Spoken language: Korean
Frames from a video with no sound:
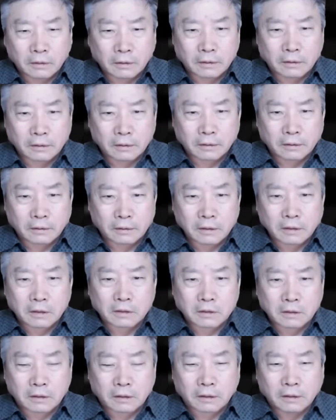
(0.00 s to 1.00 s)
어,
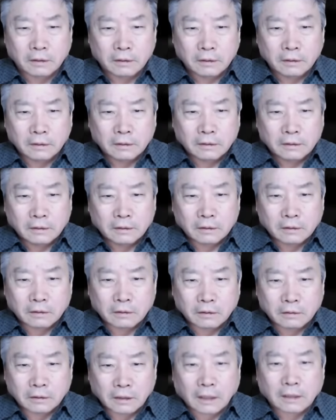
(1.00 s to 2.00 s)
그래서
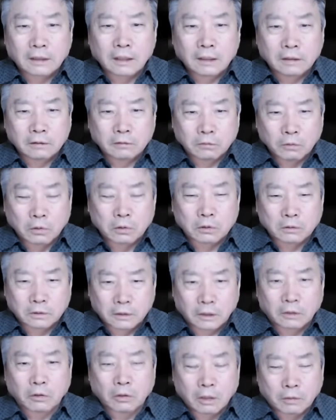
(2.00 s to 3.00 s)
어, 야당 노릇
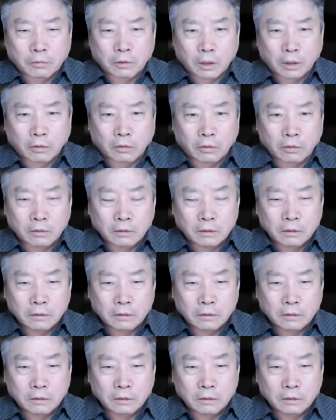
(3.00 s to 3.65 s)
제대로 해보라고.